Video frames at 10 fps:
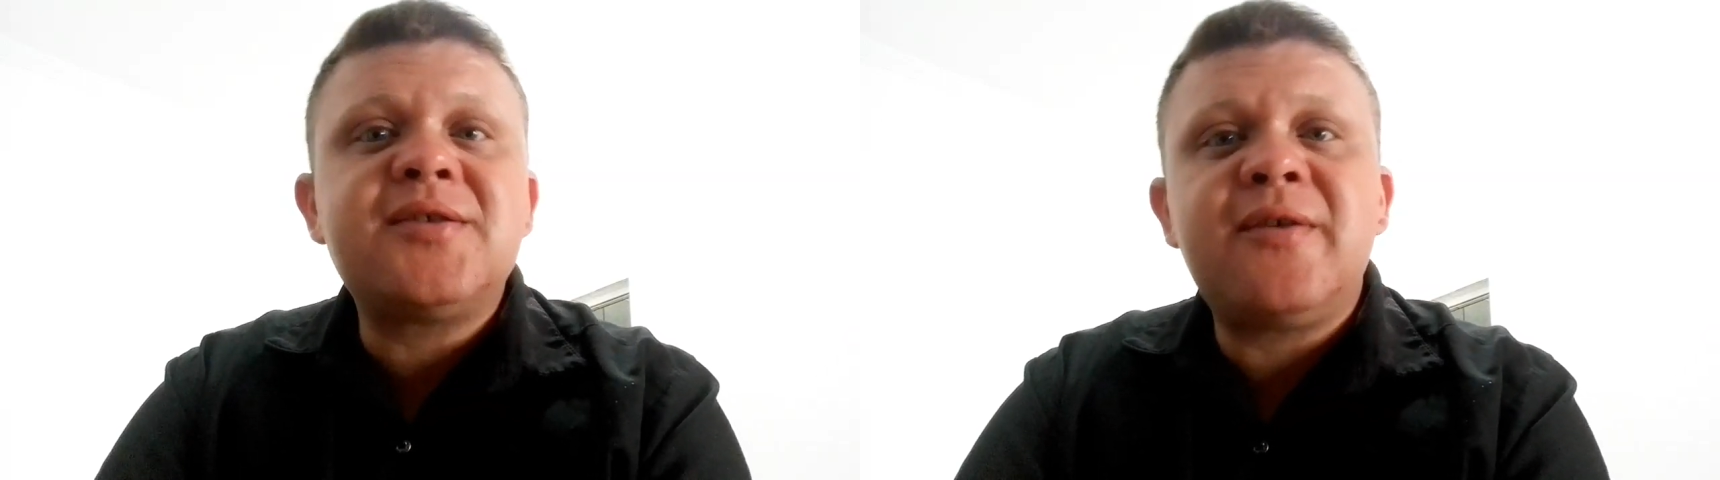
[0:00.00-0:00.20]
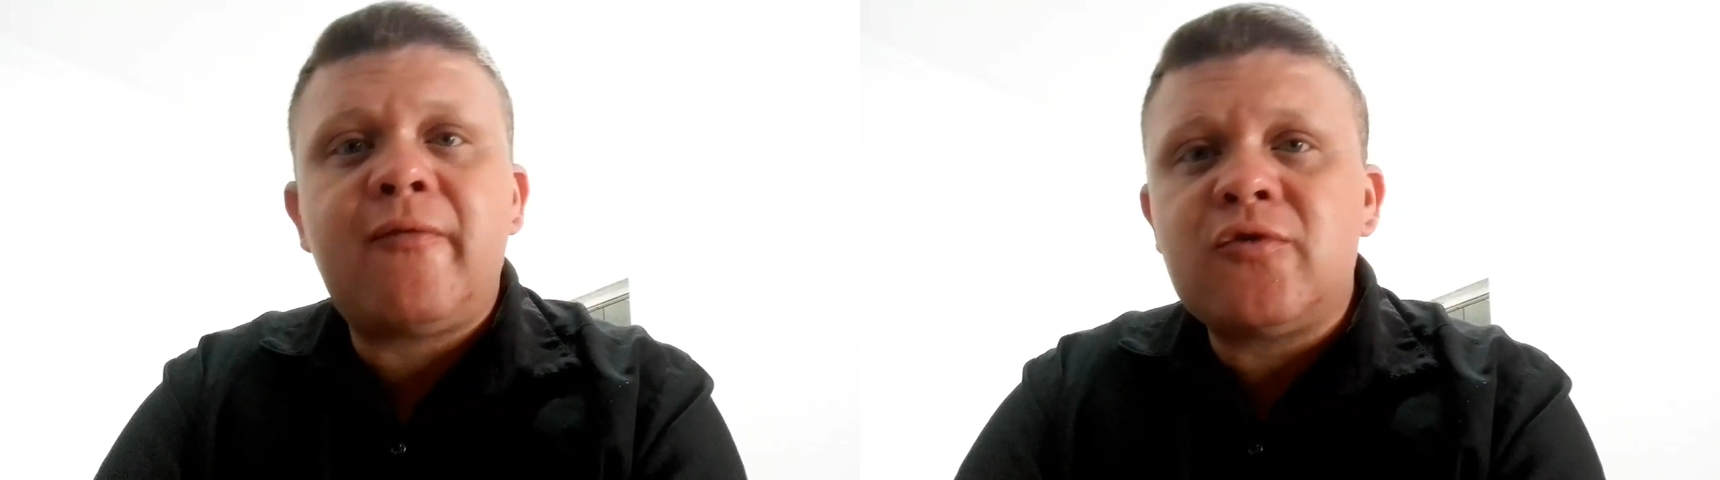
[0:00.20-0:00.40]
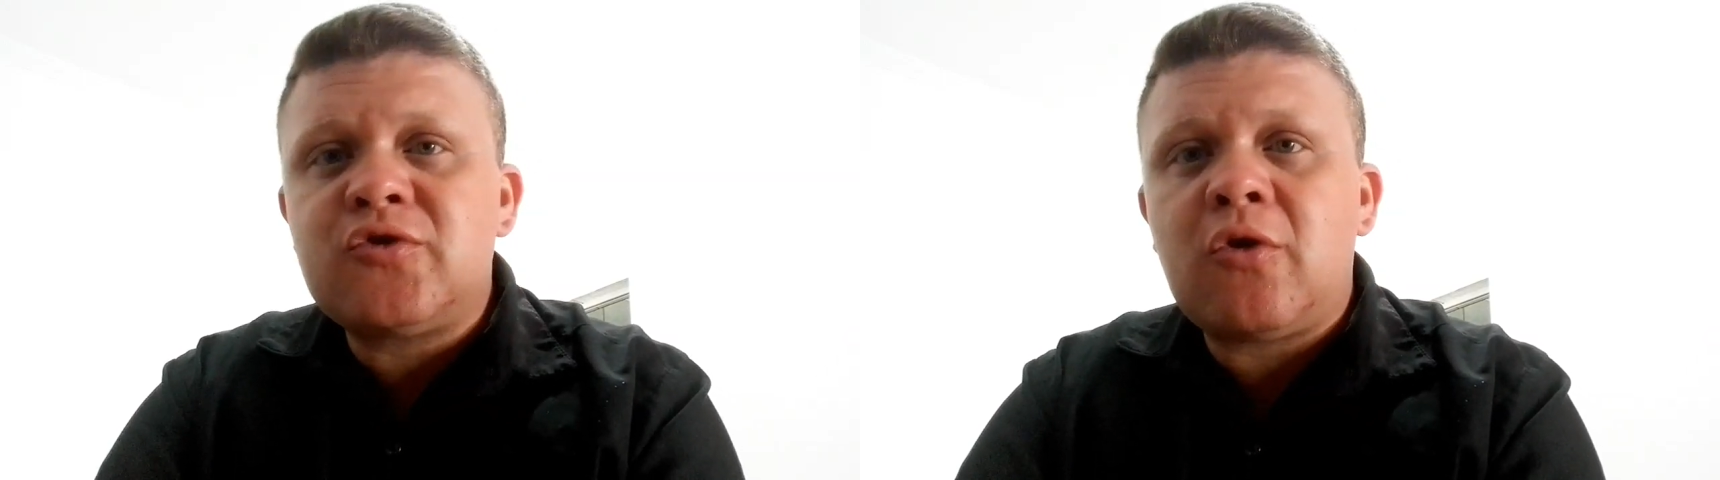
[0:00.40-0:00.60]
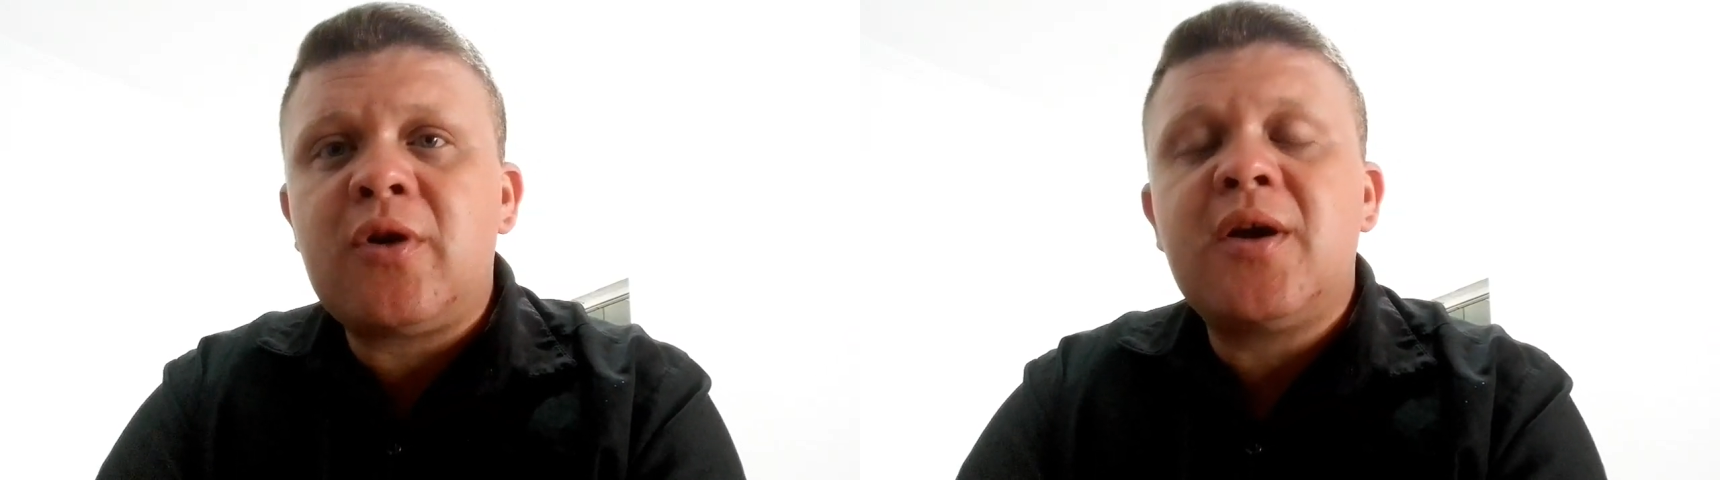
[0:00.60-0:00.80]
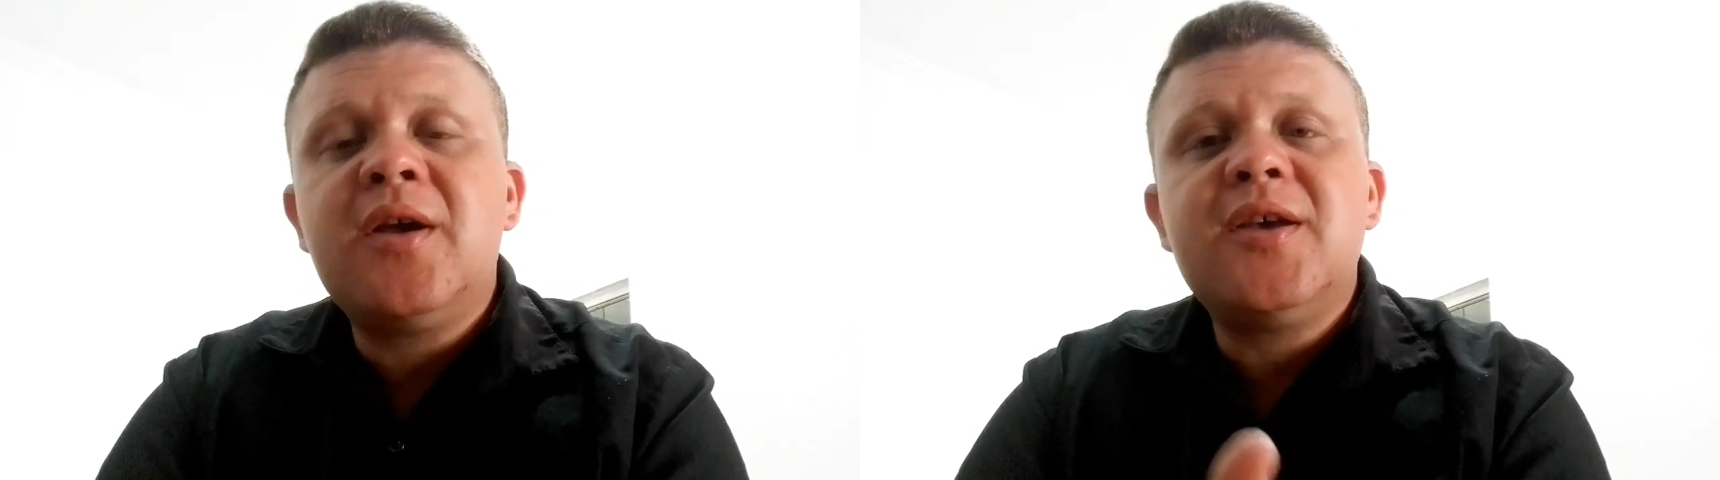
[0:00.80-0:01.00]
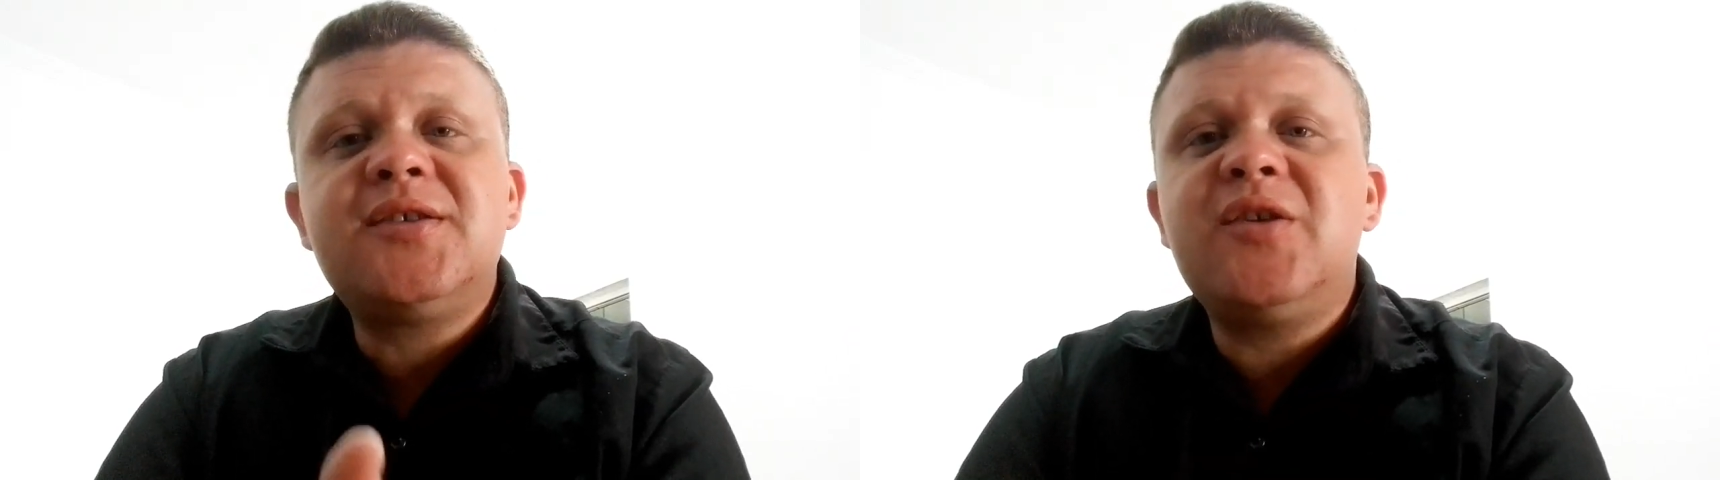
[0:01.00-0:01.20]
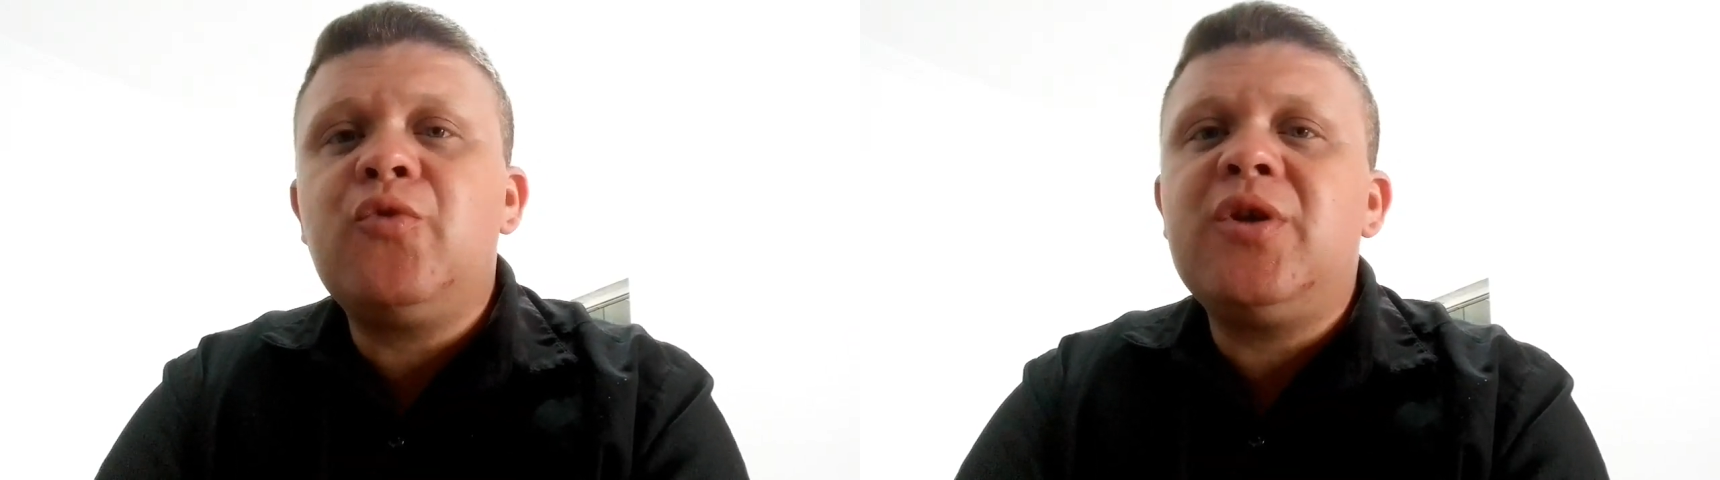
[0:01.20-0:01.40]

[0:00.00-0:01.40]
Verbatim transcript: se funciona e se o